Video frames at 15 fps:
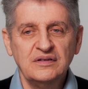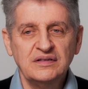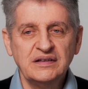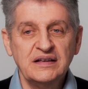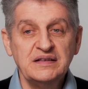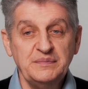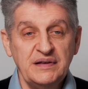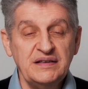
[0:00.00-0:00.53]

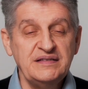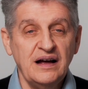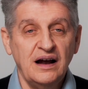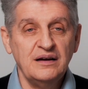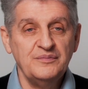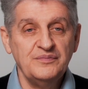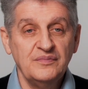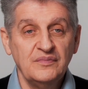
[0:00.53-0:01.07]
très
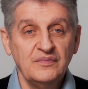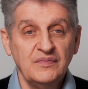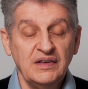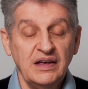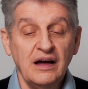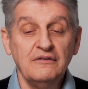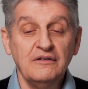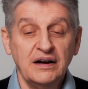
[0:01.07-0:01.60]
spéciale
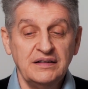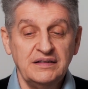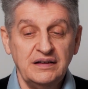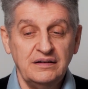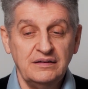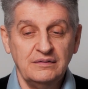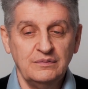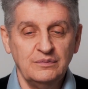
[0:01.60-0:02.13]
et avoir
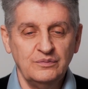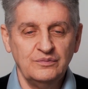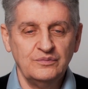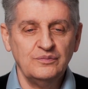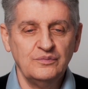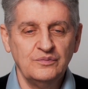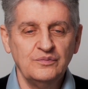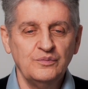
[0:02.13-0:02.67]
été euh,
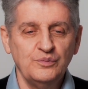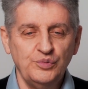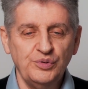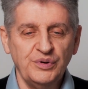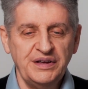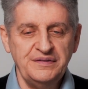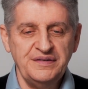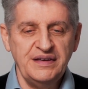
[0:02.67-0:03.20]

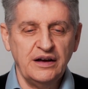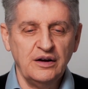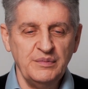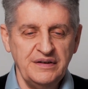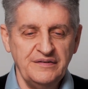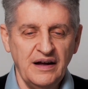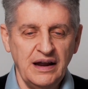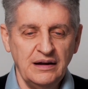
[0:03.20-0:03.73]
purifié comme
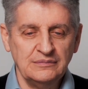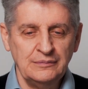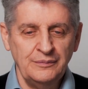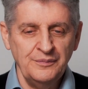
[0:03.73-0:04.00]
il fallait.